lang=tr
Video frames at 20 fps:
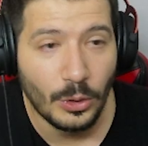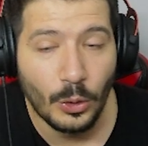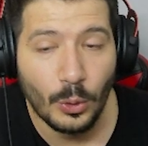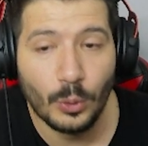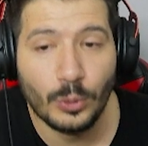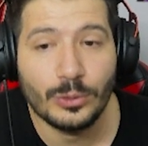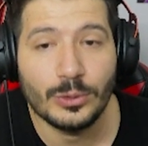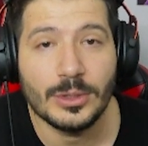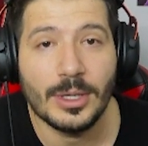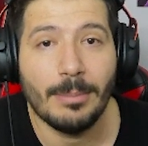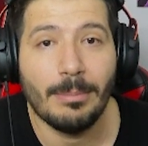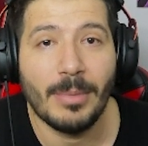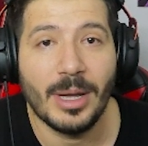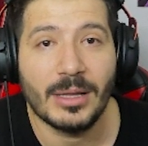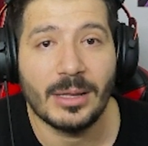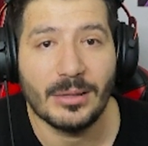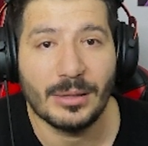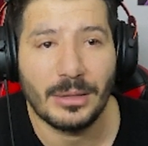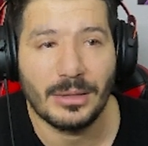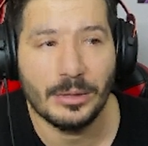O yüzden
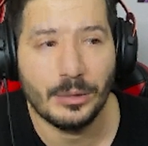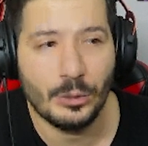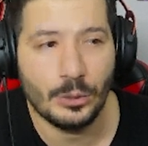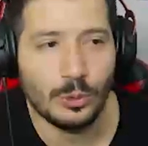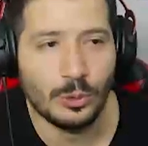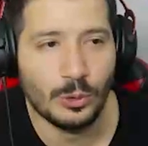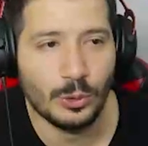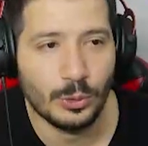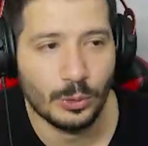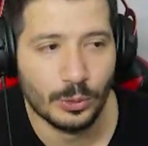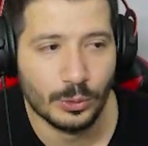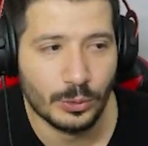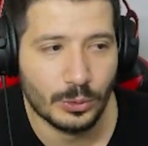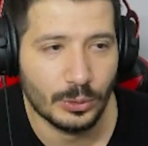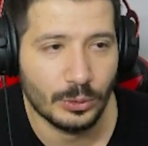mantıklı düşünüyorsun.